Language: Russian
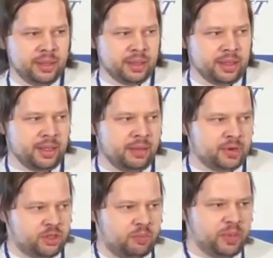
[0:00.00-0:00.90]
и
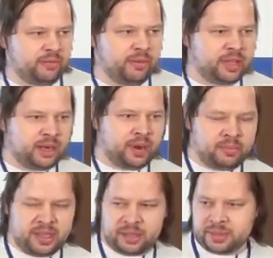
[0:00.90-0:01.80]
между первым и вторым
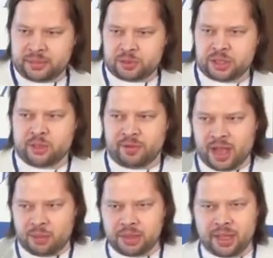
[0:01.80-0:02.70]
обедом там звучит слово
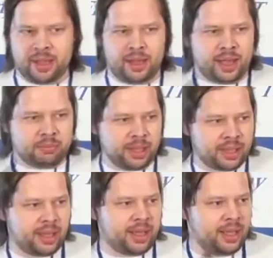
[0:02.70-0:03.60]
«облака,
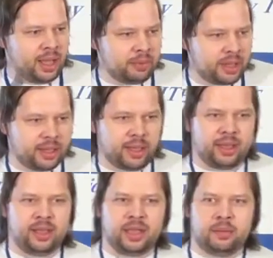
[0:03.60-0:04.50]
облака, облака,
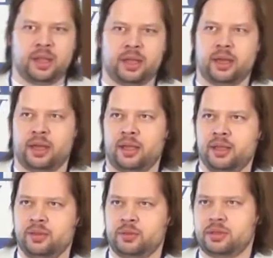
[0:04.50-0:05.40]
облака».
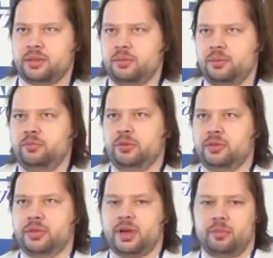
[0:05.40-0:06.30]
То есть, ну, вот
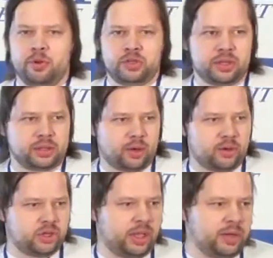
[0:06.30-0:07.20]
разработчик — это такой
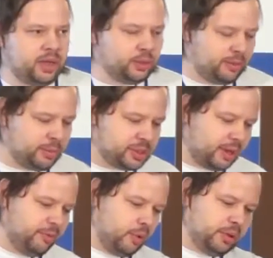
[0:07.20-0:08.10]
человек, которого можно так
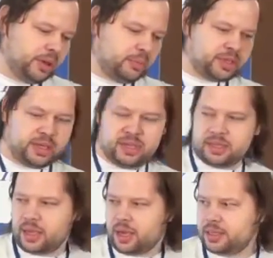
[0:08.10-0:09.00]
в облако посадить.
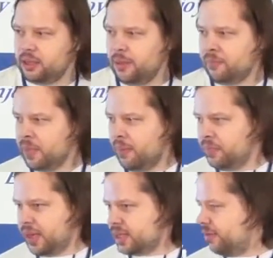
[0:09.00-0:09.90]
Я хотел
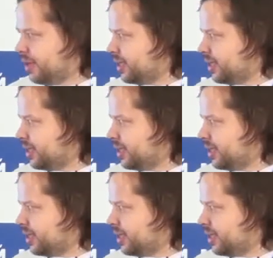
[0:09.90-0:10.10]
нарисовать